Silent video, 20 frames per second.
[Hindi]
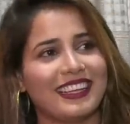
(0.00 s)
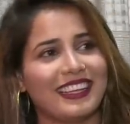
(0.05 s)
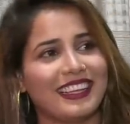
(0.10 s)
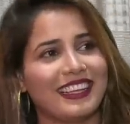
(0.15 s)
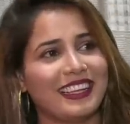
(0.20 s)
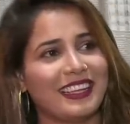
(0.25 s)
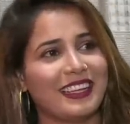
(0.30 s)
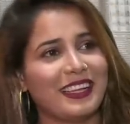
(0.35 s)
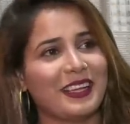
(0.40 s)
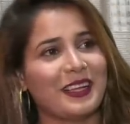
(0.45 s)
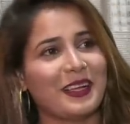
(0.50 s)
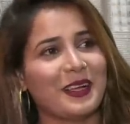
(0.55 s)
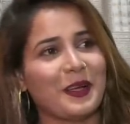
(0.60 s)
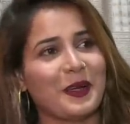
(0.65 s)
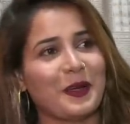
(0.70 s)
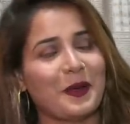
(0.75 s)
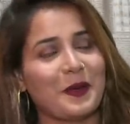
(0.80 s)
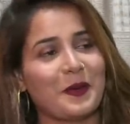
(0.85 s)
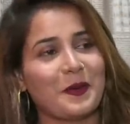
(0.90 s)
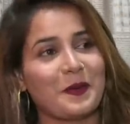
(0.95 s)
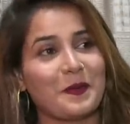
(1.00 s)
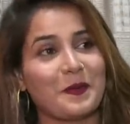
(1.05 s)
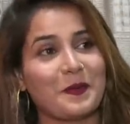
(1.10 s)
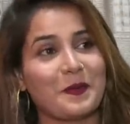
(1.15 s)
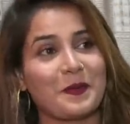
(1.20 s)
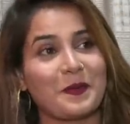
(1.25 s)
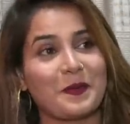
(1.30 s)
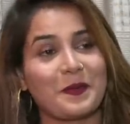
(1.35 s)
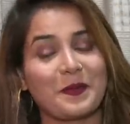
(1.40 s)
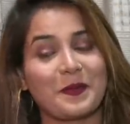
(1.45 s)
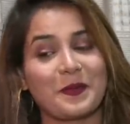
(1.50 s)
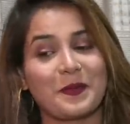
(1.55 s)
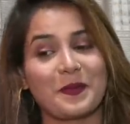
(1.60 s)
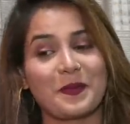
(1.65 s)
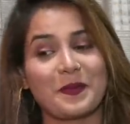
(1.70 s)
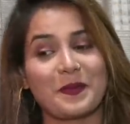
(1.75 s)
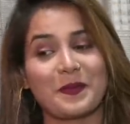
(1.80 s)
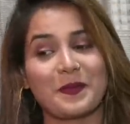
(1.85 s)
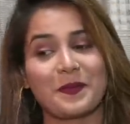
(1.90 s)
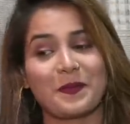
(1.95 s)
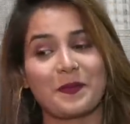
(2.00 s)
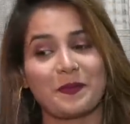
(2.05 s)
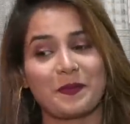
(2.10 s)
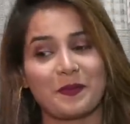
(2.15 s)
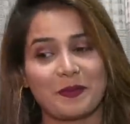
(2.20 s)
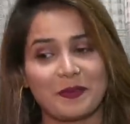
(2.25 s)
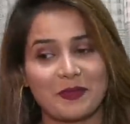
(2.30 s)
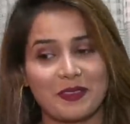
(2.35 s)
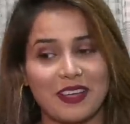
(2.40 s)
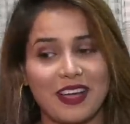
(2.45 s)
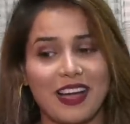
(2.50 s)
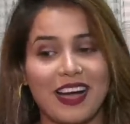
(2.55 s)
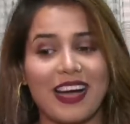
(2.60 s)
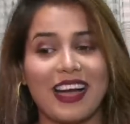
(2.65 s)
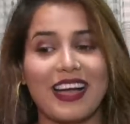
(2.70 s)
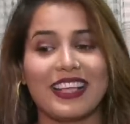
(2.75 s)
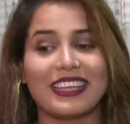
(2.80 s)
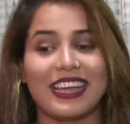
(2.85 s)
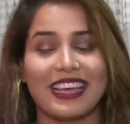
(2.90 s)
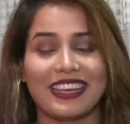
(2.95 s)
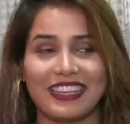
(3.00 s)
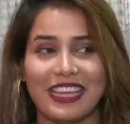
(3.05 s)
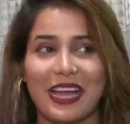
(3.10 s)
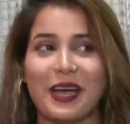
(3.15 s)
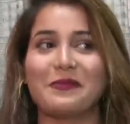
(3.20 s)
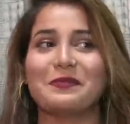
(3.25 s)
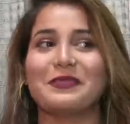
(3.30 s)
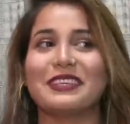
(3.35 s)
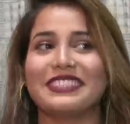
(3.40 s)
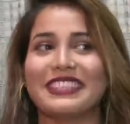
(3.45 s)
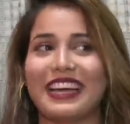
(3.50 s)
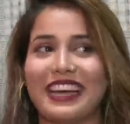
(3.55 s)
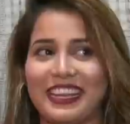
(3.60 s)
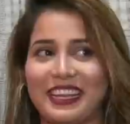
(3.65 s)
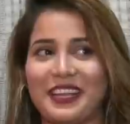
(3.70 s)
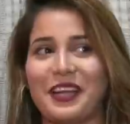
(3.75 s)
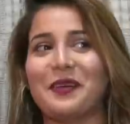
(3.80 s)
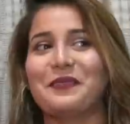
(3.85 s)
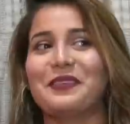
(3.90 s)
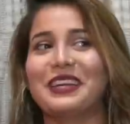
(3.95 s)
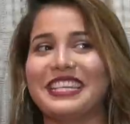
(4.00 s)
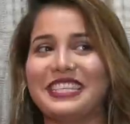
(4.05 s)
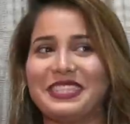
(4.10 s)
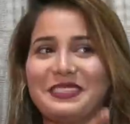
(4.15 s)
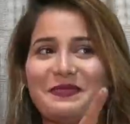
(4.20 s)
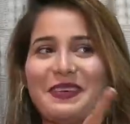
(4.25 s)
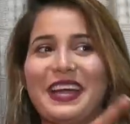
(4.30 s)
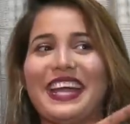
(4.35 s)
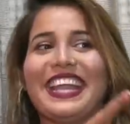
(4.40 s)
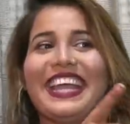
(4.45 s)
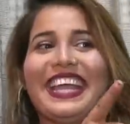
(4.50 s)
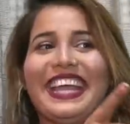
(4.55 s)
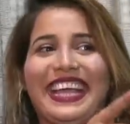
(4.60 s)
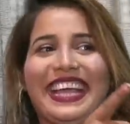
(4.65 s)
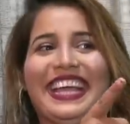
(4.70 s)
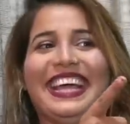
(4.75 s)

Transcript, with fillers: बन सकती है दूसरी नई जोड़ी आ सकती है हाँ यानी आपने सारे कमेंट्स पढ़े